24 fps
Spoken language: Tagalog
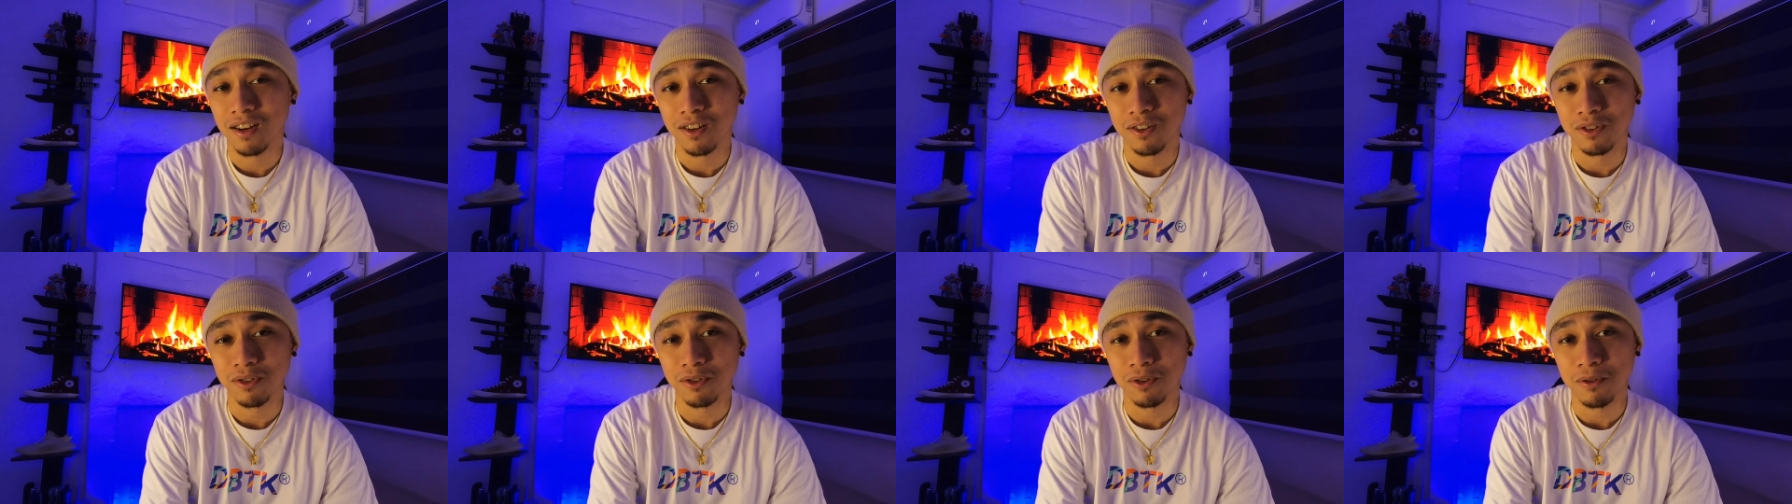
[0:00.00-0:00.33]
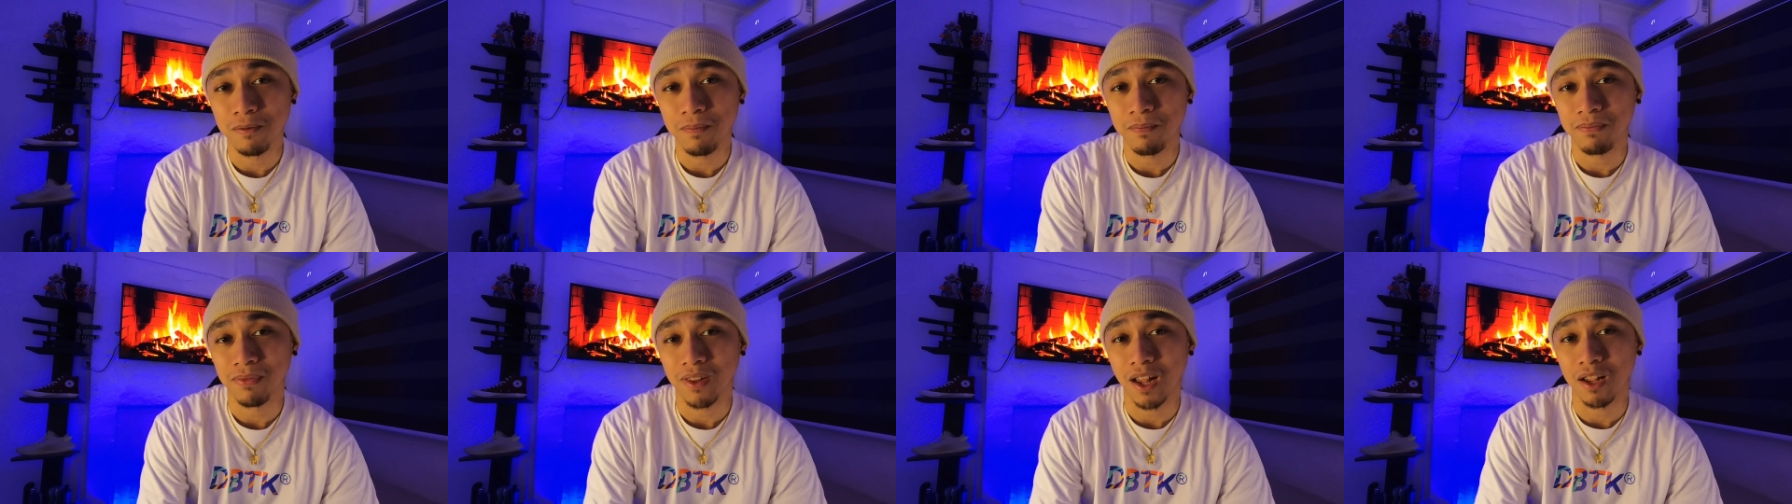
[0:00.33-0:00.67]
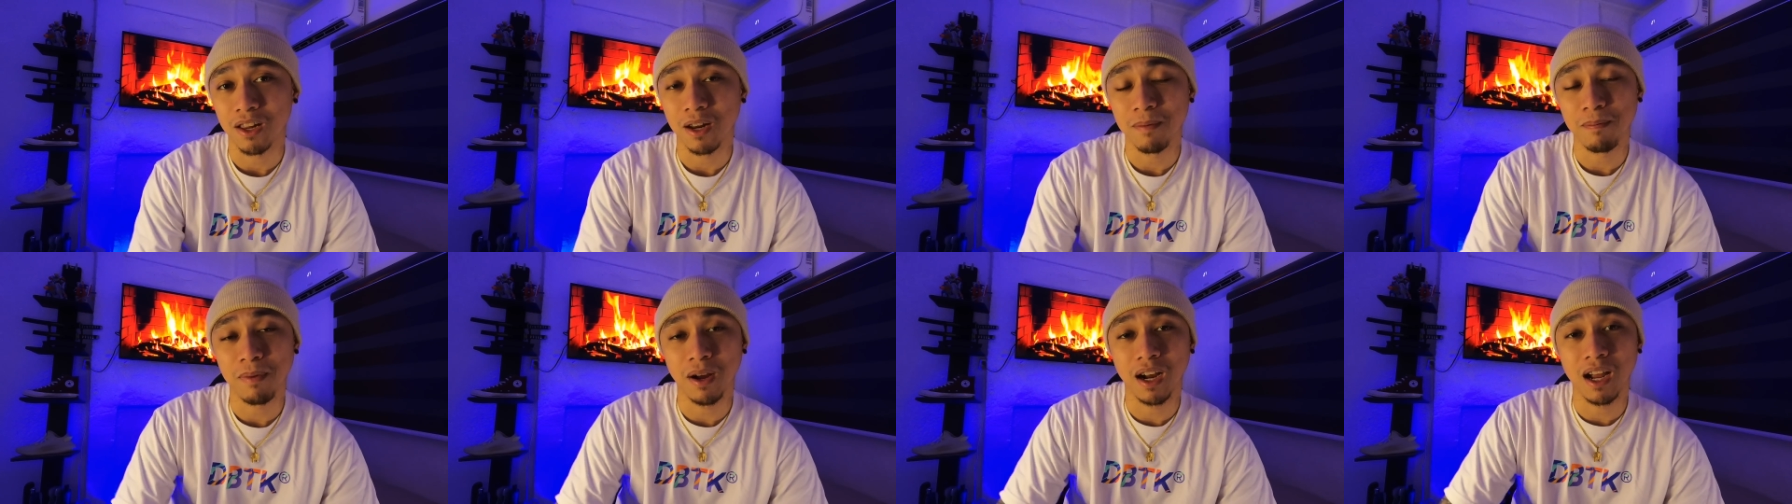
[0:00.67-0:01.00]
no? Lalo
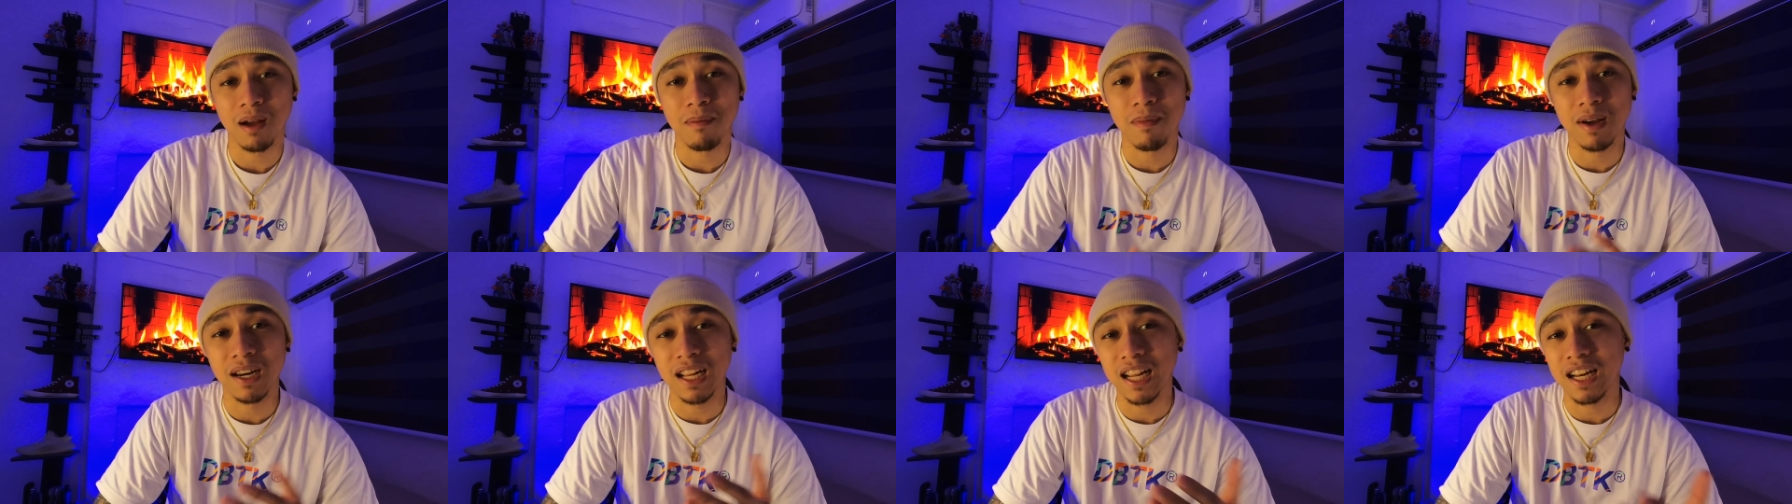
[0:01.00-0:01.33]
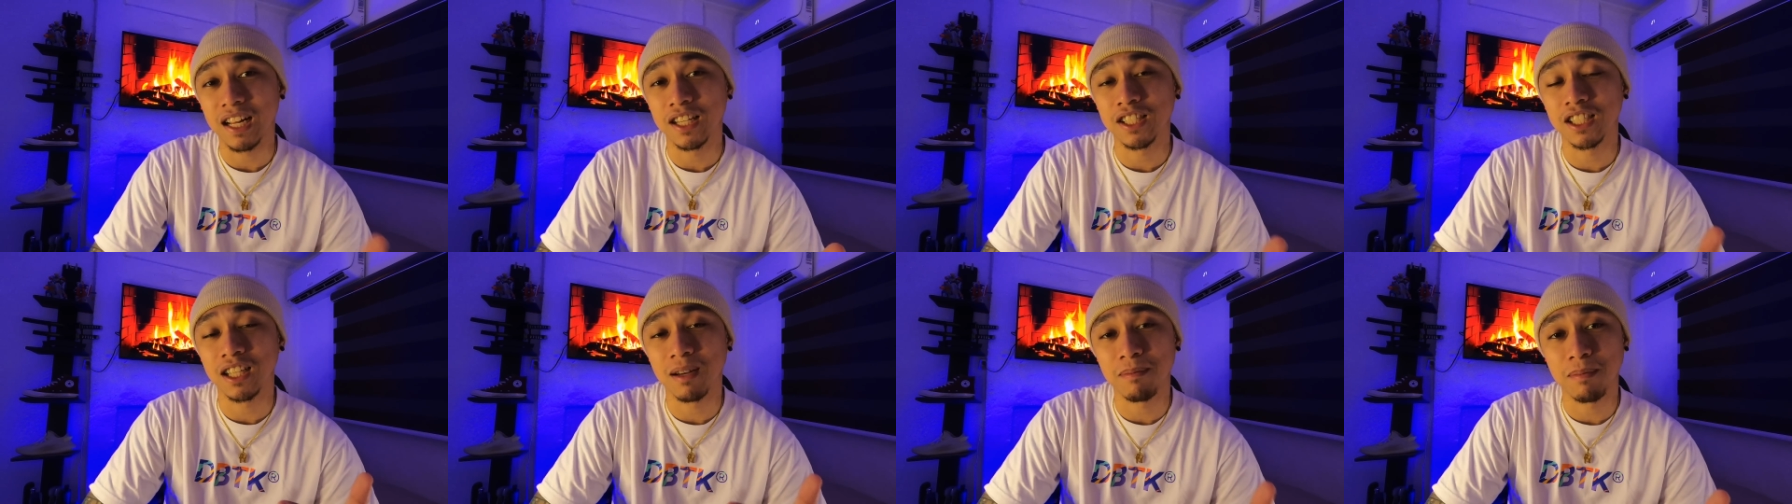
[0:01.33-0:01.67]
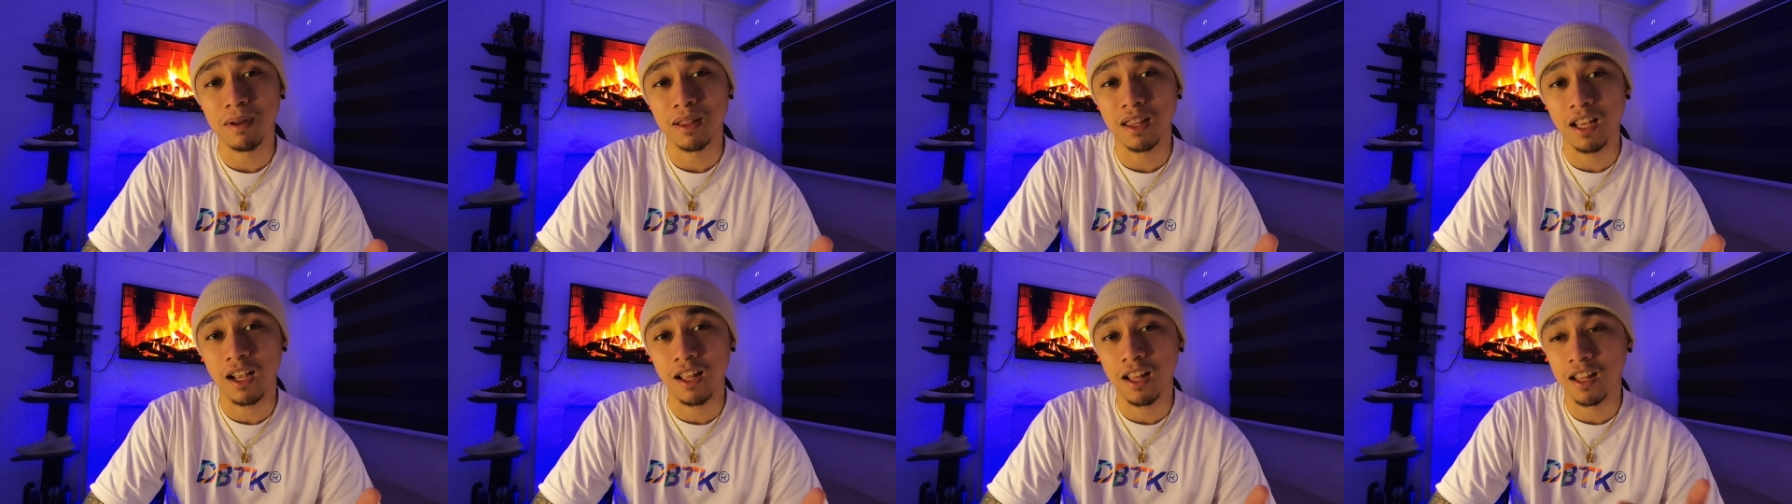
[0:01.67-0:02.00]
na pagka ka,
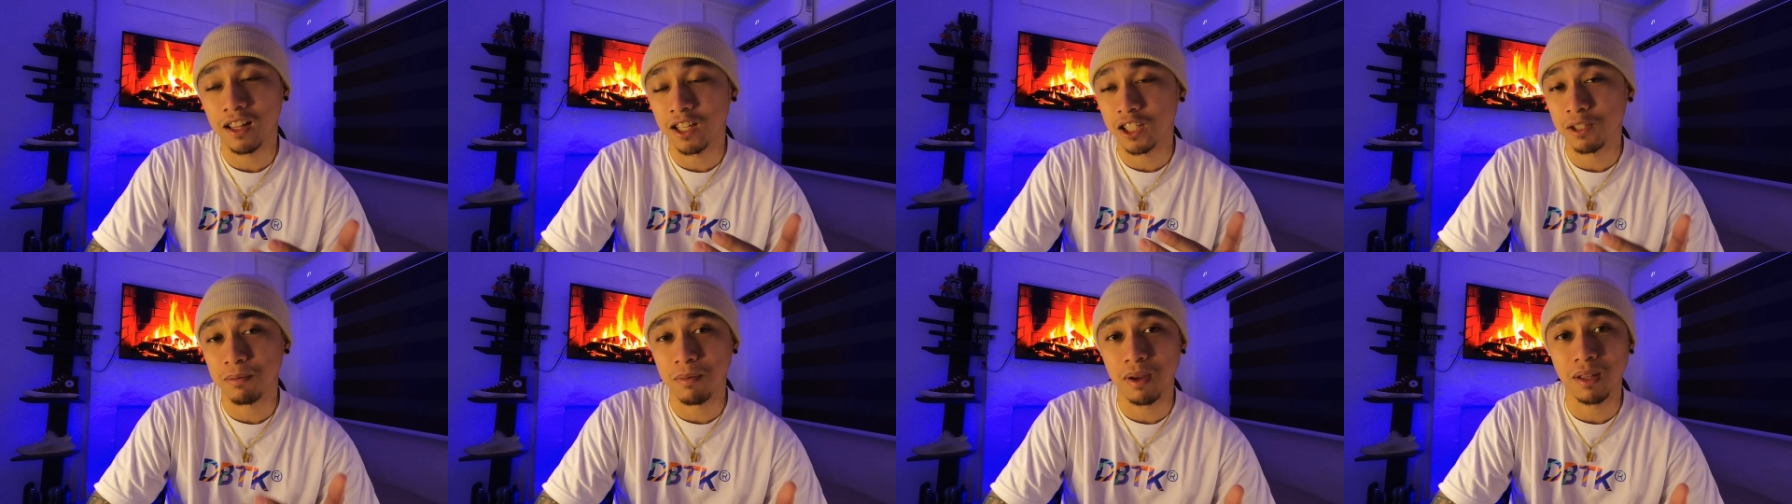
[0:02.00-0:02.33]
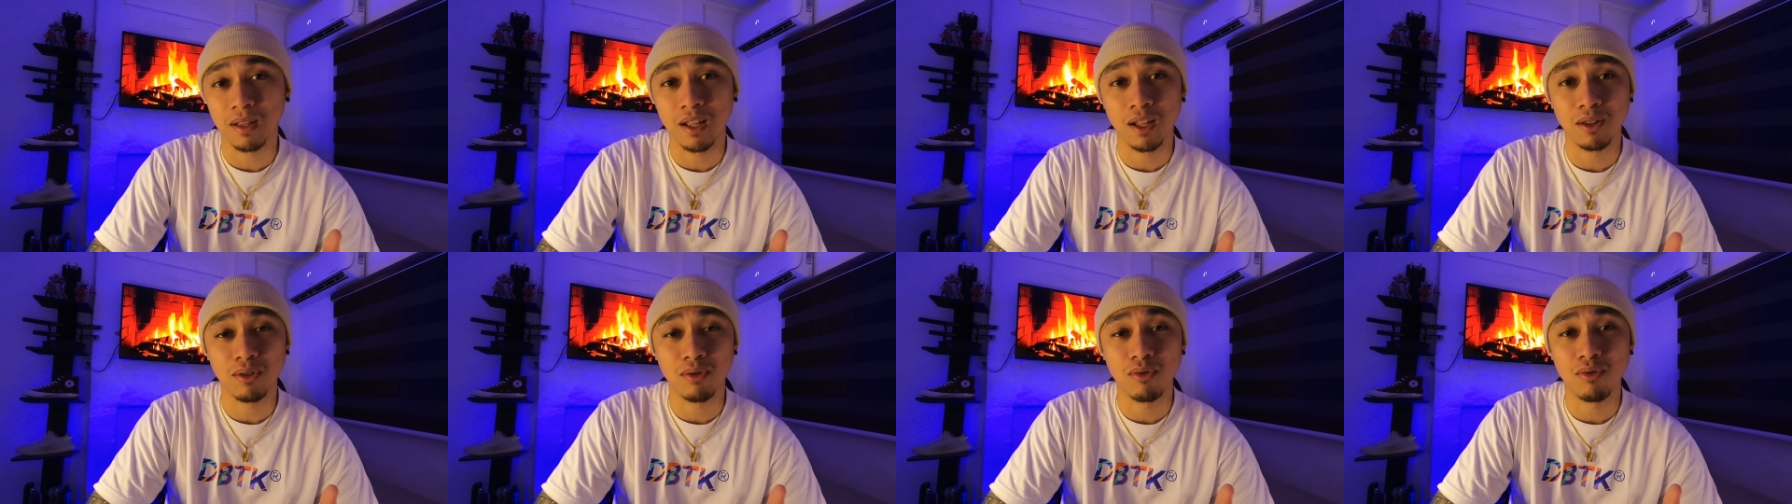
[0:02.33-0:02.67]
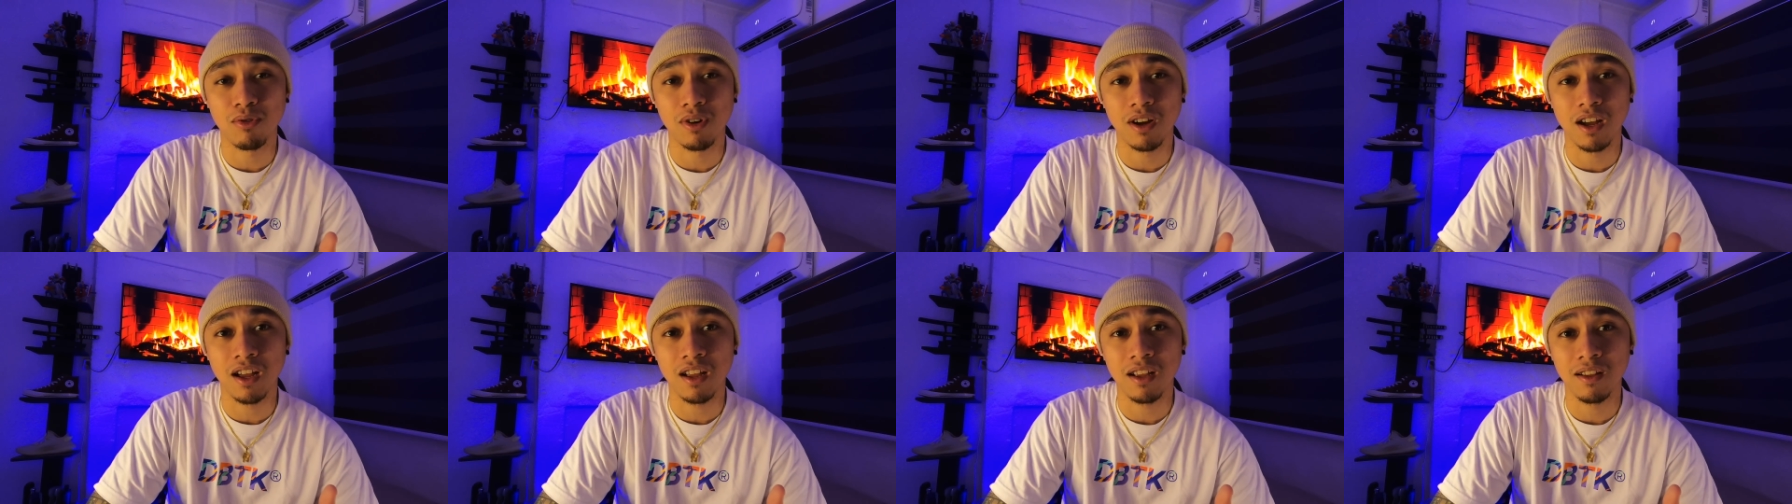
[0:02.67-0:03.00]
patignan, tapos may tattoo
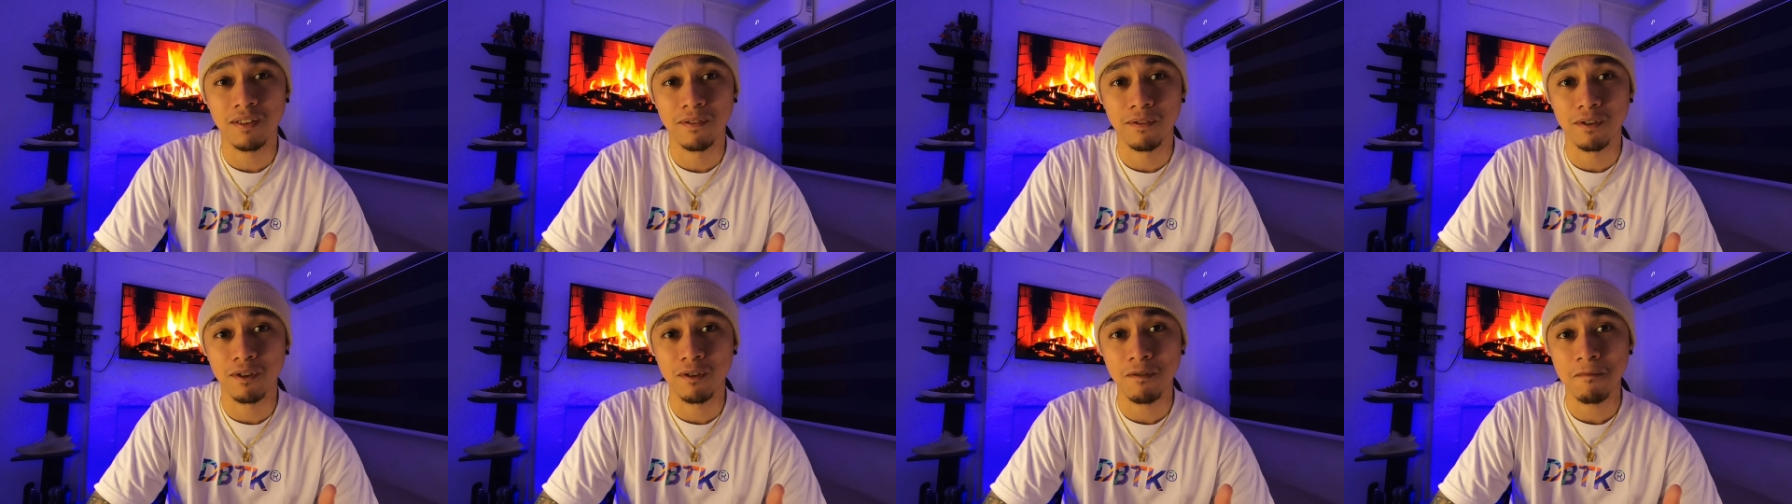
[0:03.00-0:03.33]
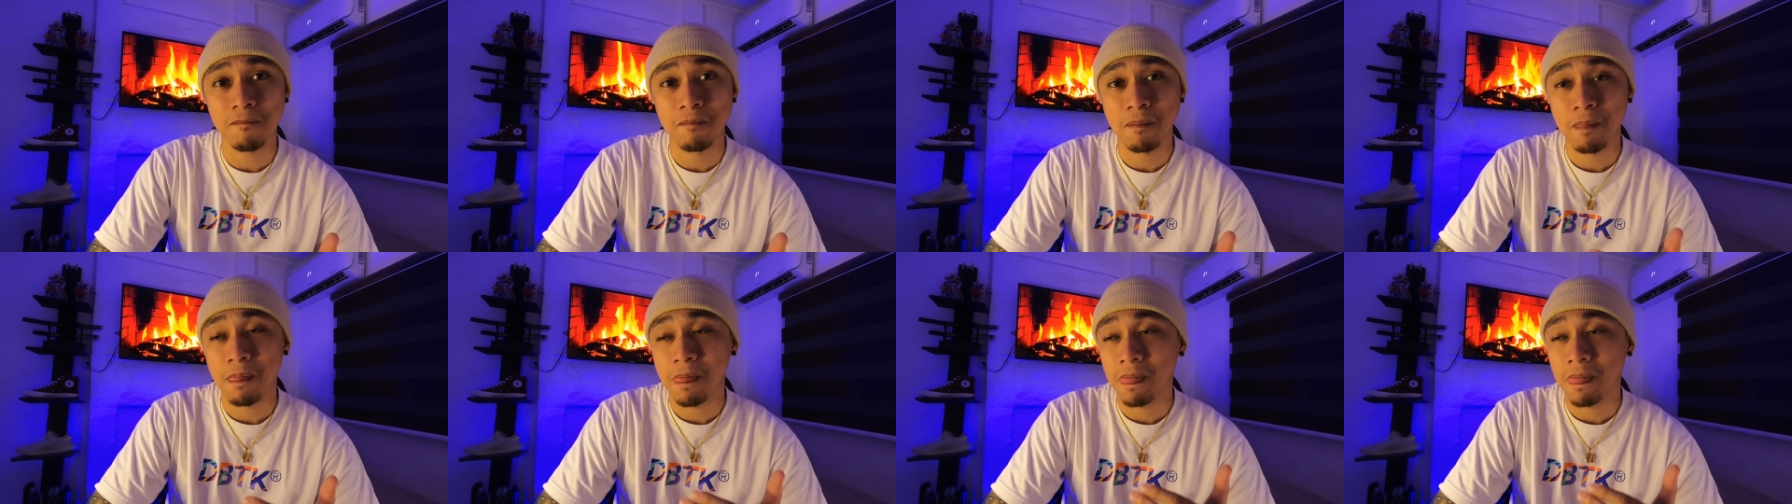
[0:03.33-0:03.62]
ka, no?